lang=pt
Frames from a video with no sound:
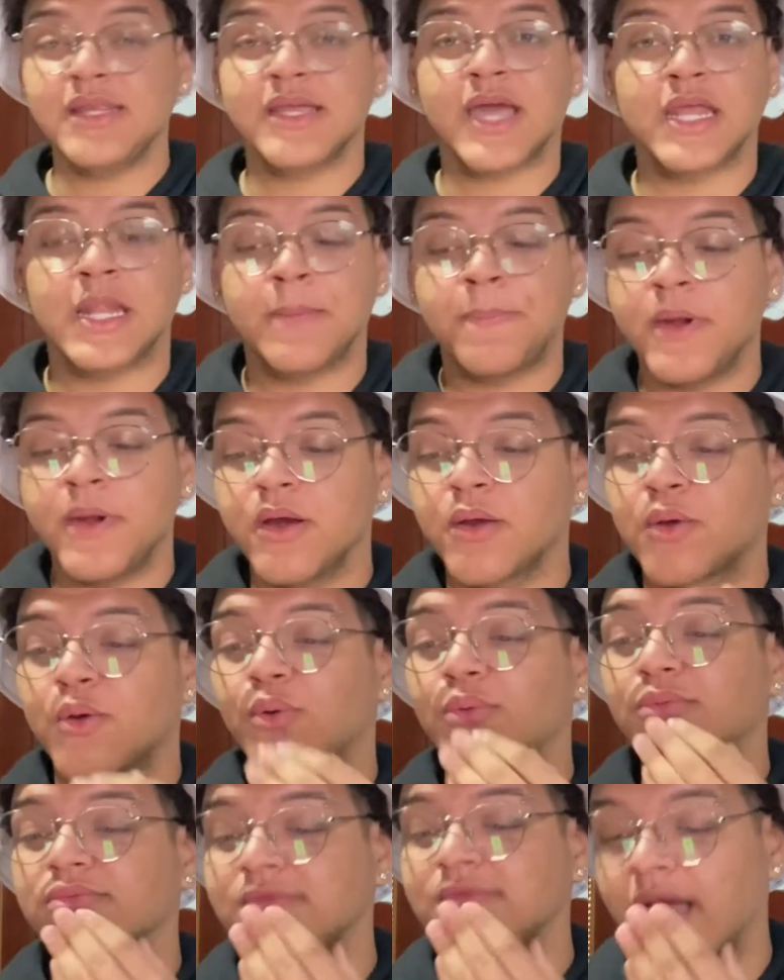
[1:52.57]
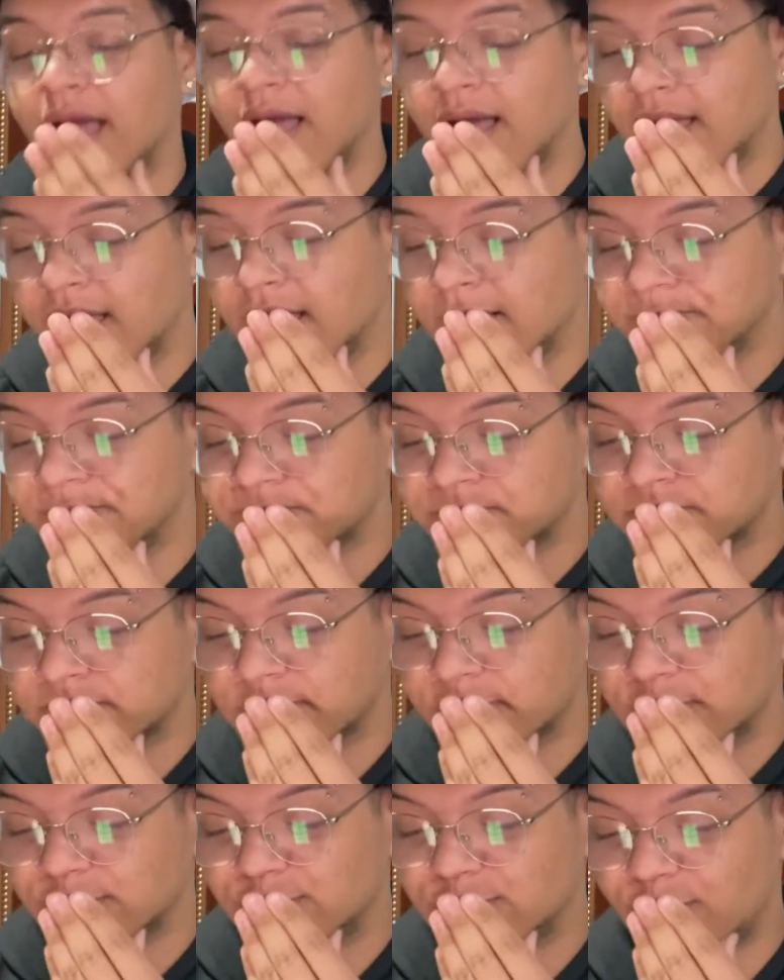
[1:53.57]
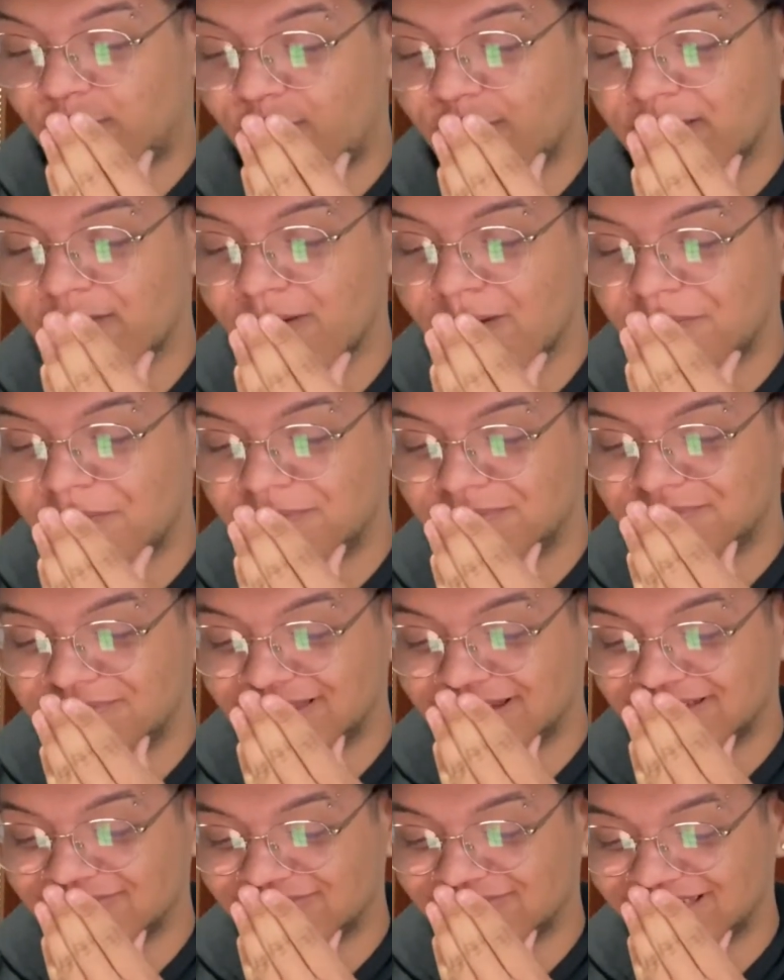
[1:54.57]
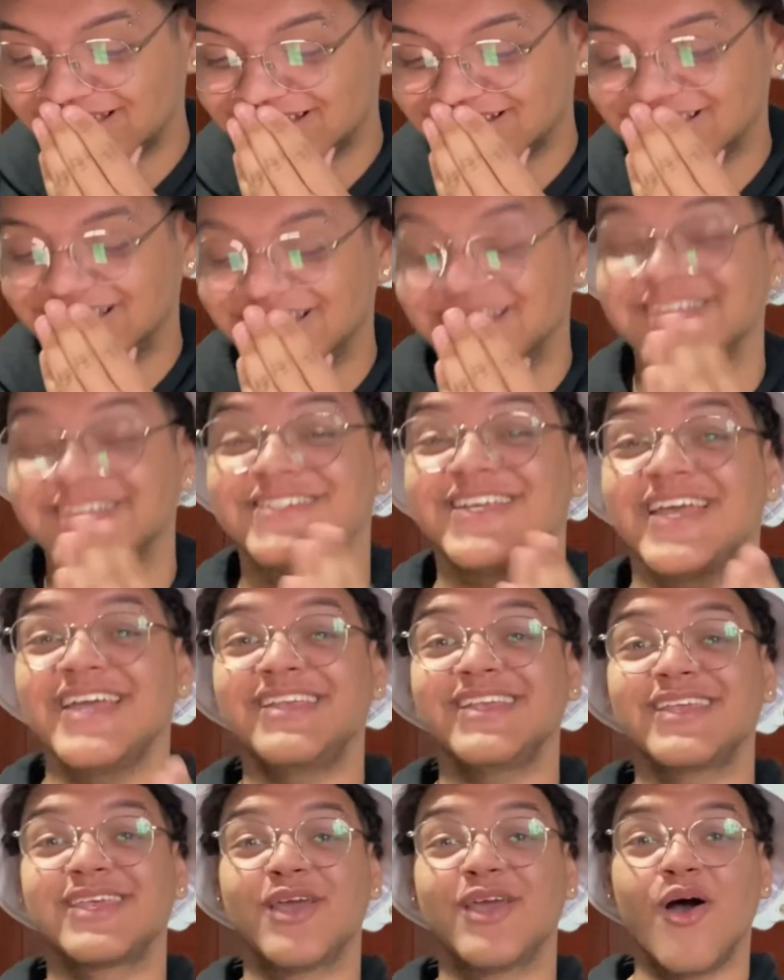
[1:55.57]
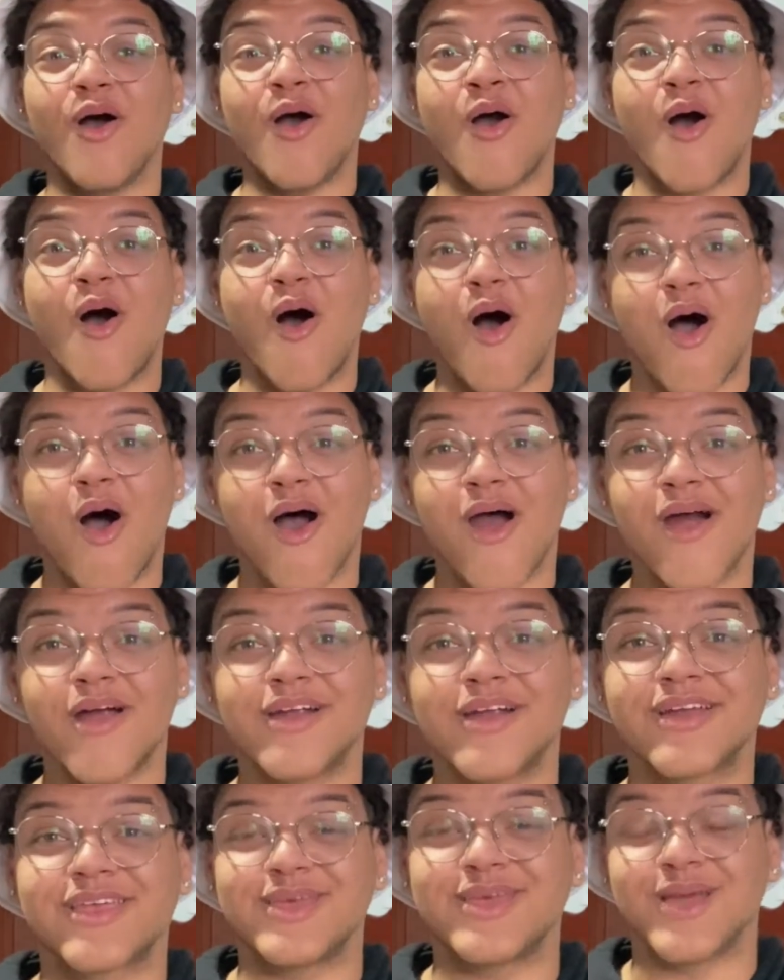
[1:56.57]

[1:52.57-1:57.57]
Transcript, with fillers: cada pergunta. Doeu a primeira vez. Gente, que horror! Que